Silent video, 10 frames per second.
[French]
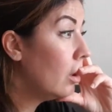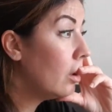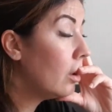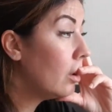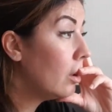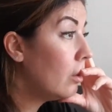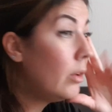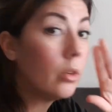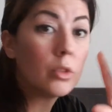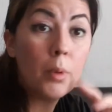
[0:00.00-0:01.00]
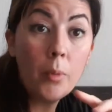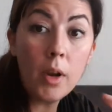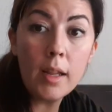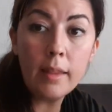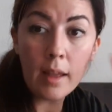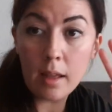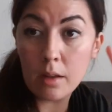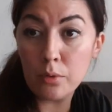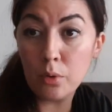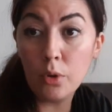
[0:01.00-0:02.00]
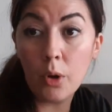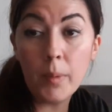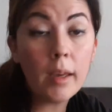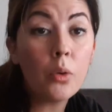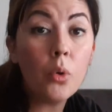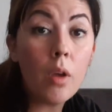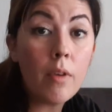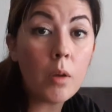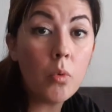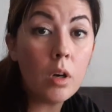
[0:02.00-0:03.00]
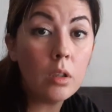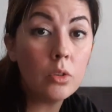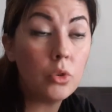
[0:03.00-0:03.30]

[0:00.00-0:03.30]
Euh, oui, en ce moment, Léna, elle veut dormir que avec moi.